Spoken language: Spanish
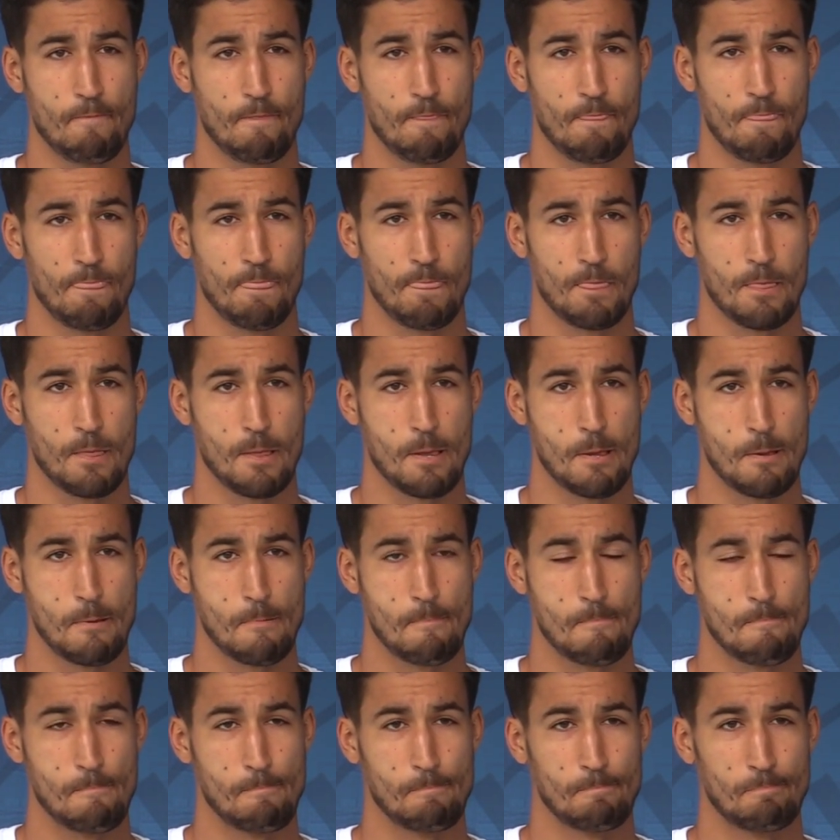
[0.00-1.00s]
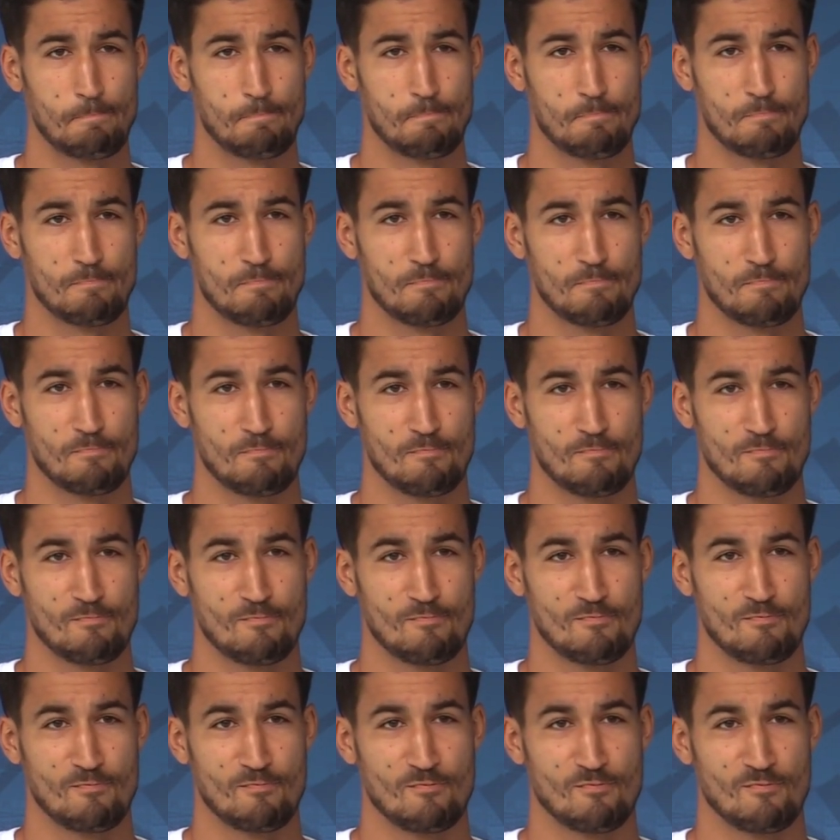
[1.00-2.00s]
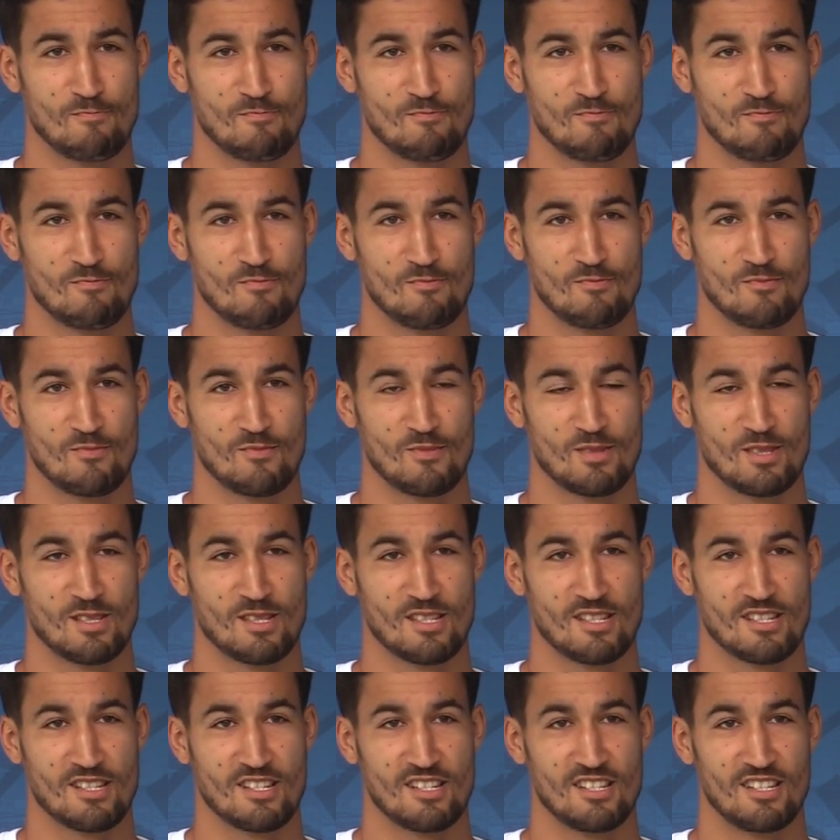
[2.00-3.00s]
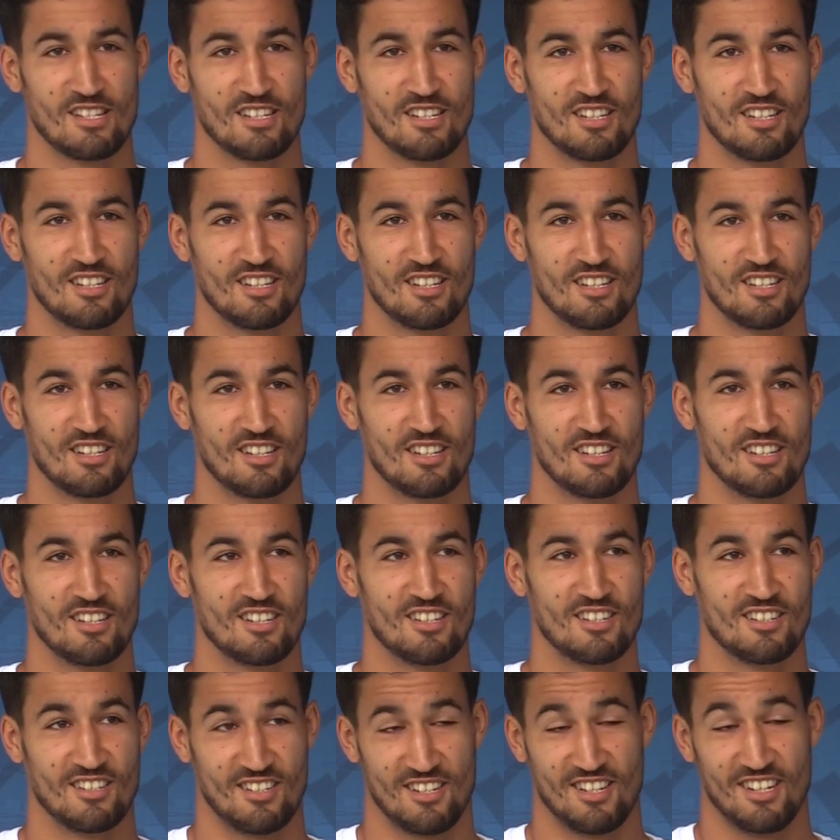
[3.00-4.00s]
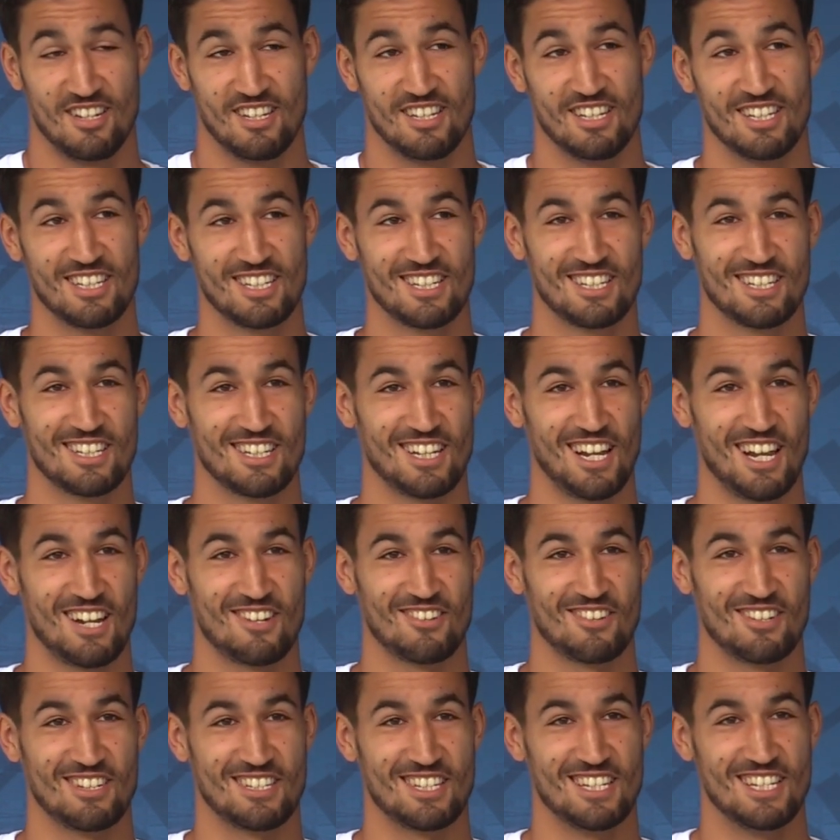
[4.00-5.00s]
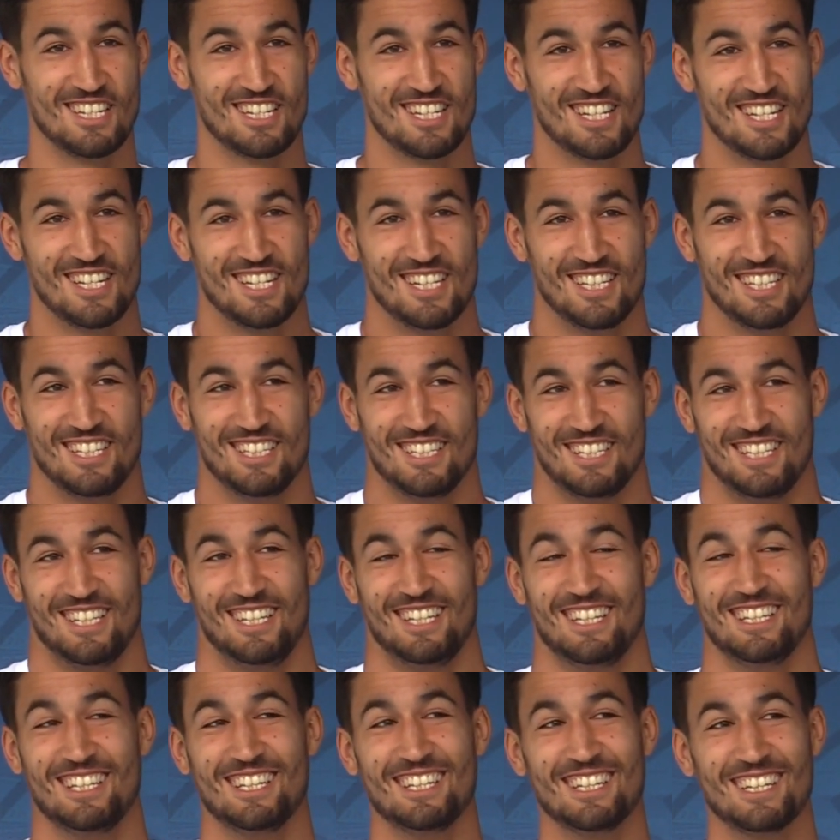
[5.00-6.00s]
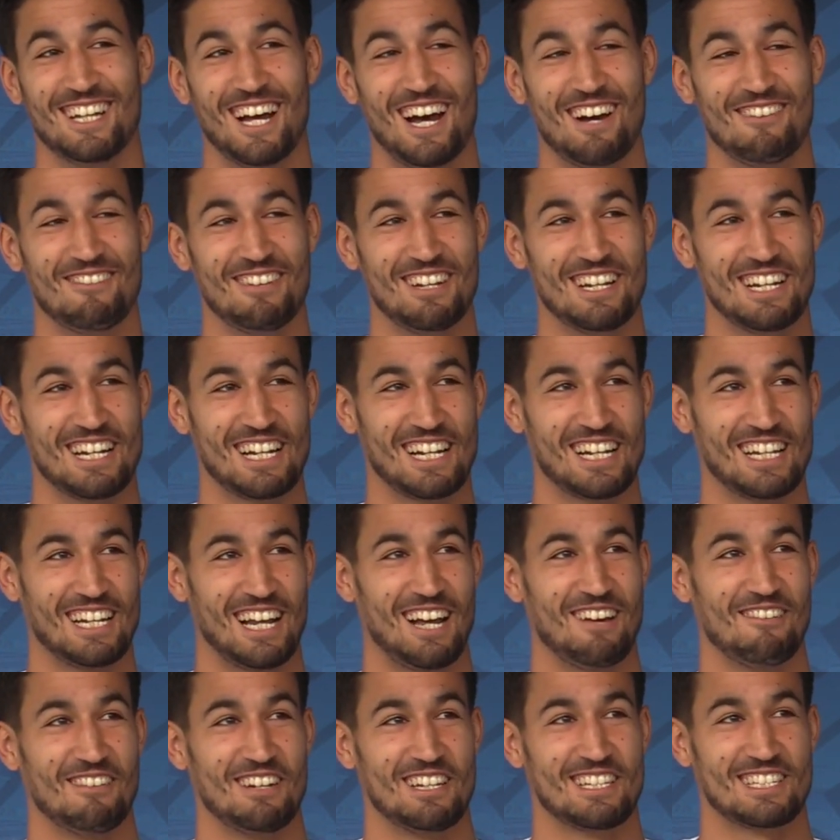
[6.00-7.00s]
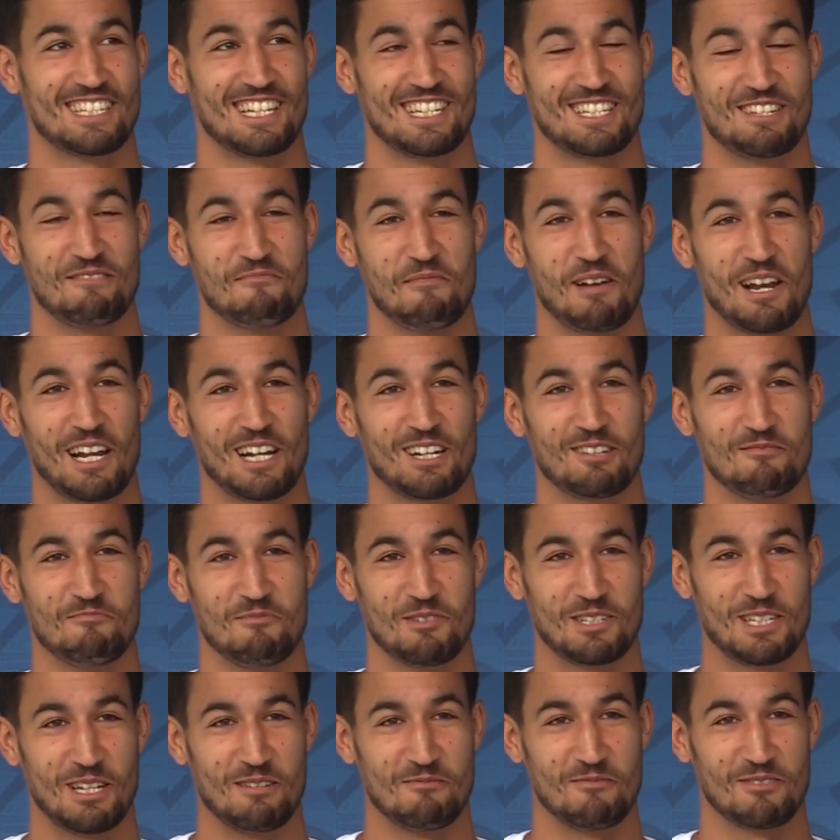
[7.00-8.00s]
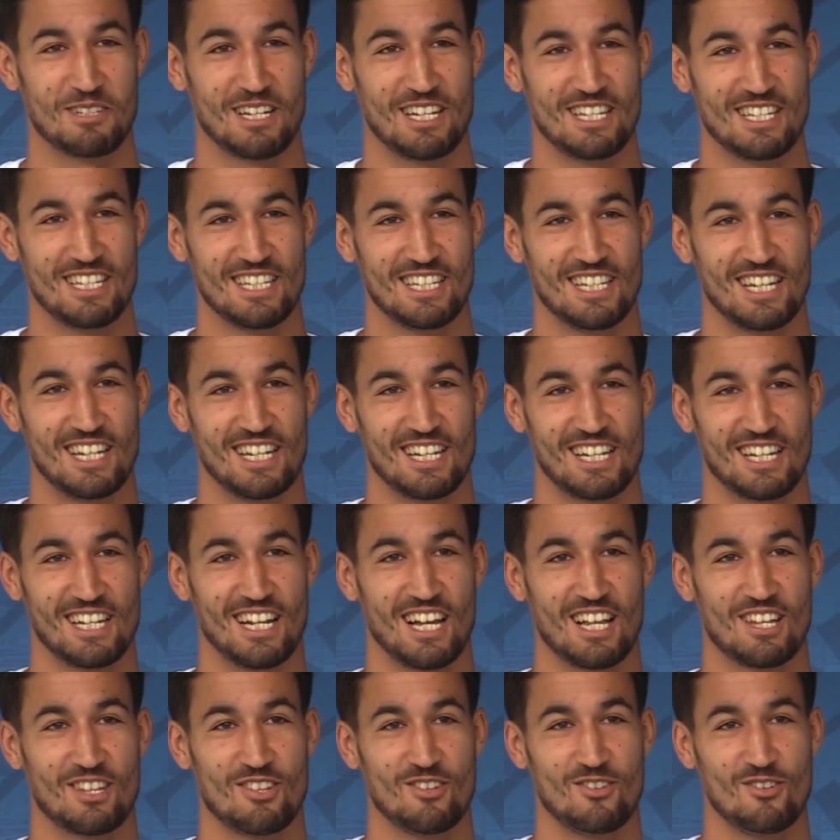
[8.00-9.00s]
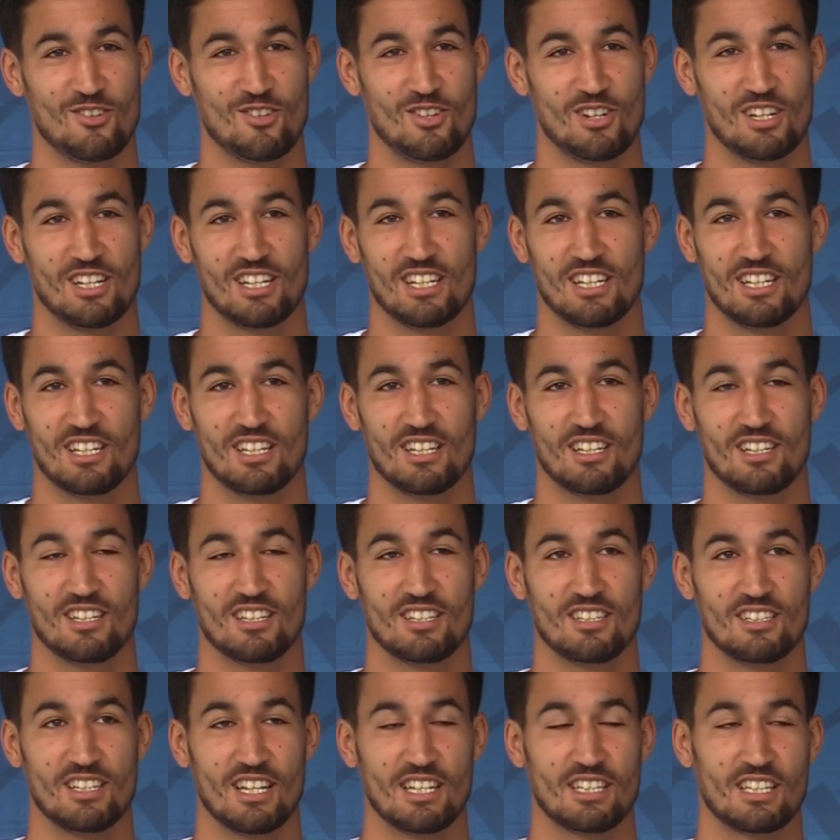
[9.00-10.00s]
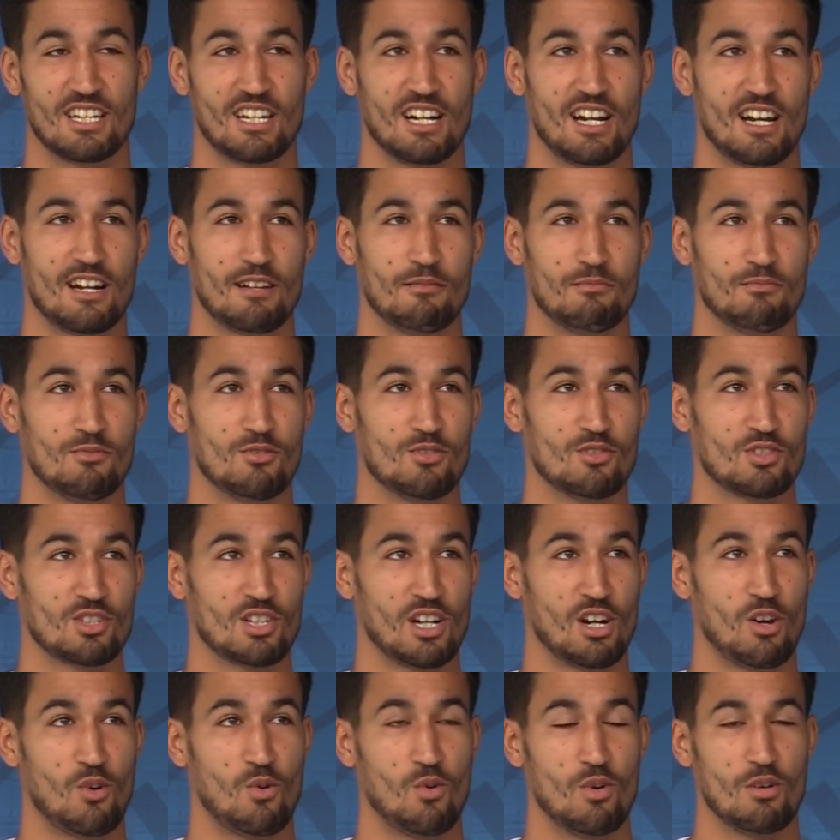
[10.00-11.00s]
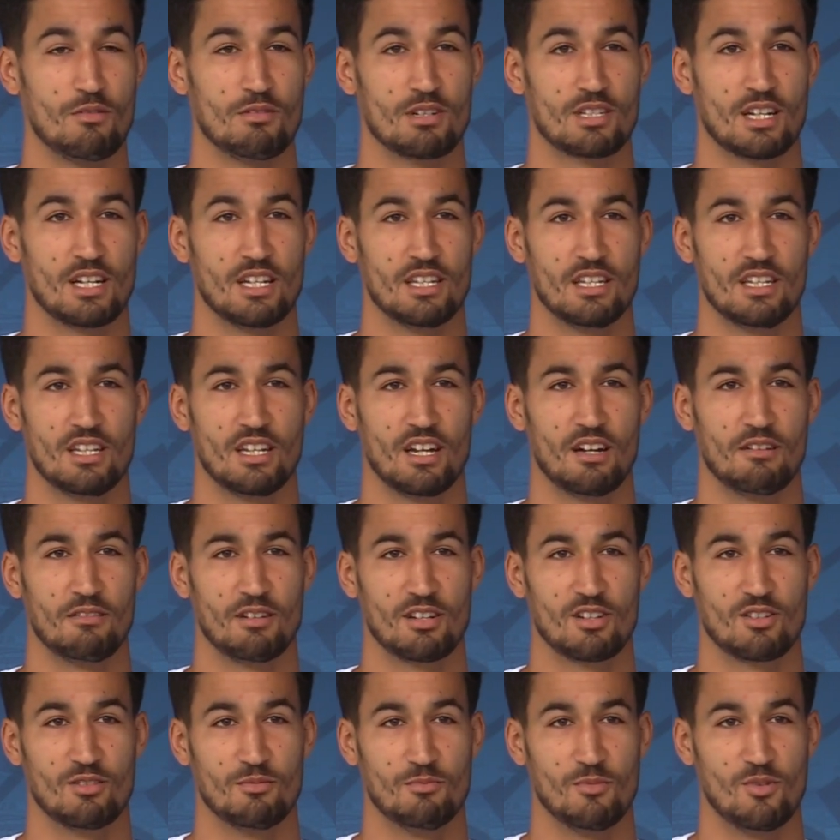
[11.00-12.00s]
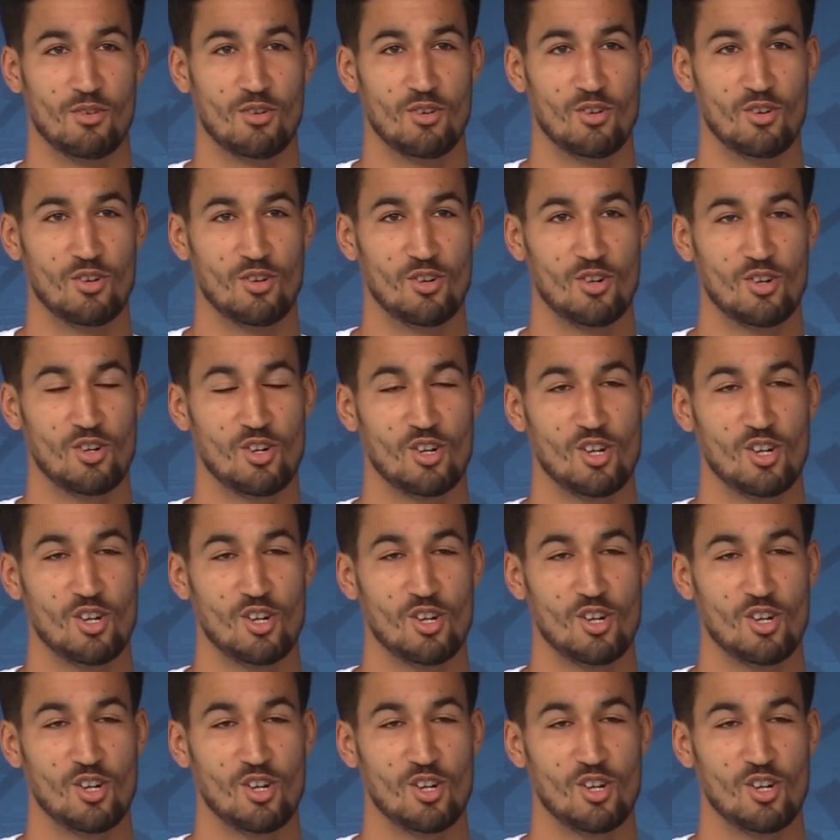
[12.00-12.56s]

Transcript: Esta semana es un poquito especial, ¿no? Por el debut en, Riazor. Sí, claro que sí. Eh, a, ver, a ver esta semana cómo estamos allí en Riazor. ya entrenaremos el jueves allí, a ver cómo,